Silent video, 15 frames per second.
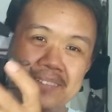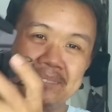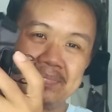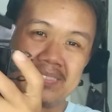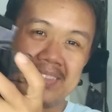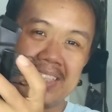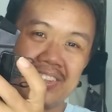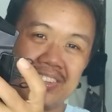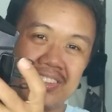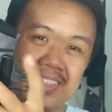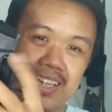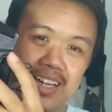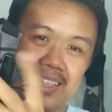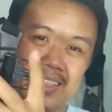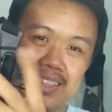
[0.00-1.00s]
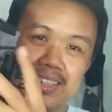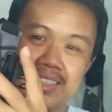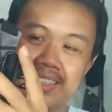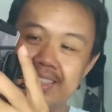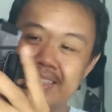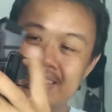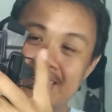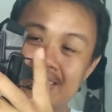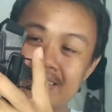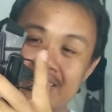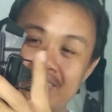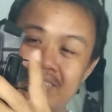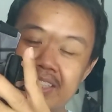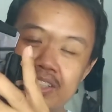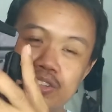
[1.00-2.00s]
dito sa aking
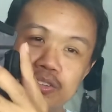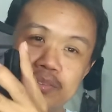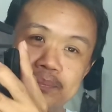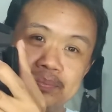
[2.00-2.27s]
tawag dito.